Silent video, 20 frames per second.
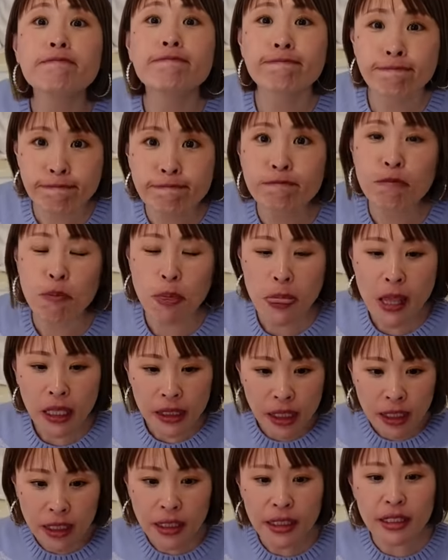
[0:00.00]
うん、ただ
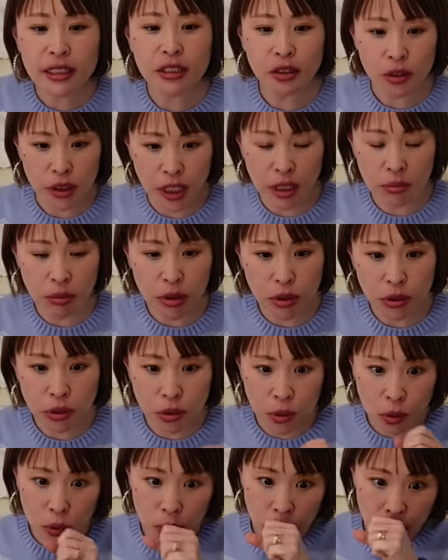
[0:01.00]
ですね、まあ、ちょっと
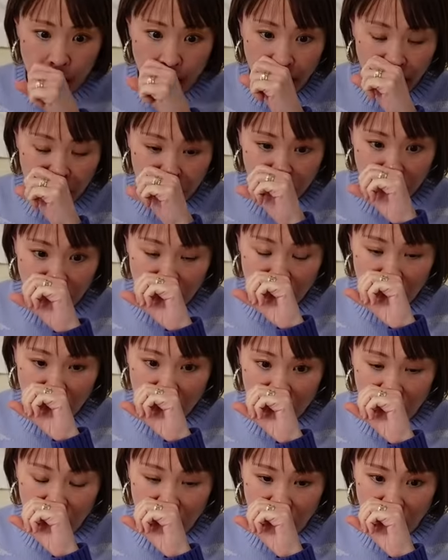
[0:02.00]
ここで、あの、なんて、
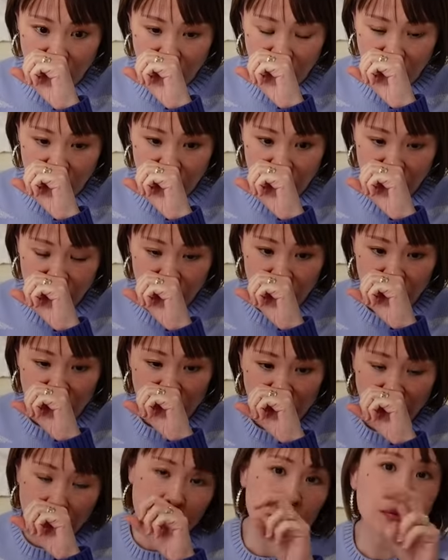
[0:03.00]
なんていうのかな、注意
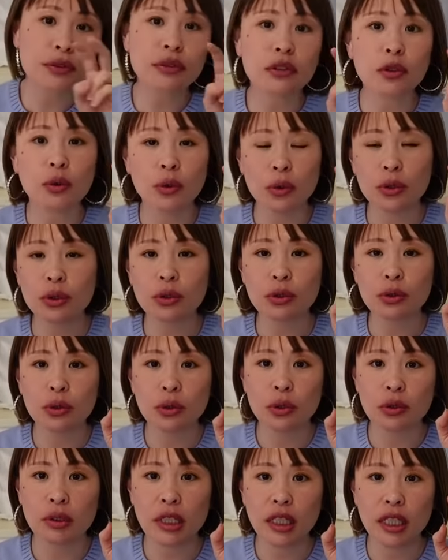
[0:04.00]
点をちょっ
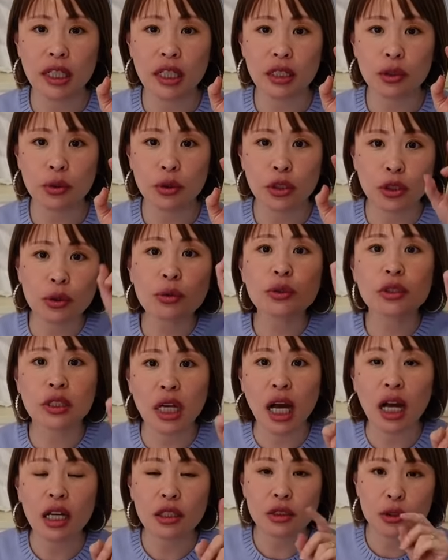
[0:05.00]
と、えっ、ー、と、一つ
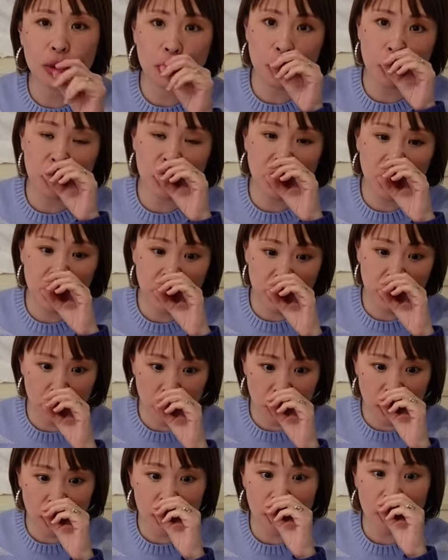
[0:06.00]
か、ちょっとお伝えしておき
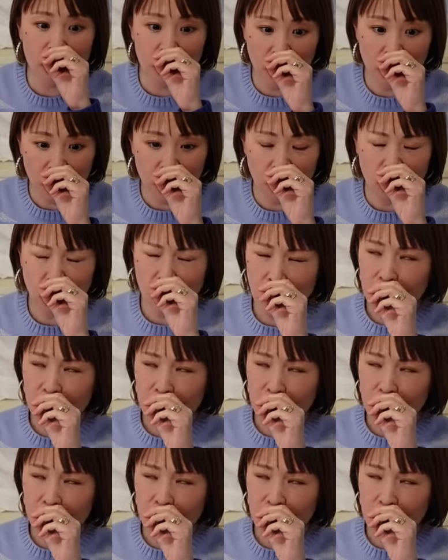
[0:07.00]
たいんですけど、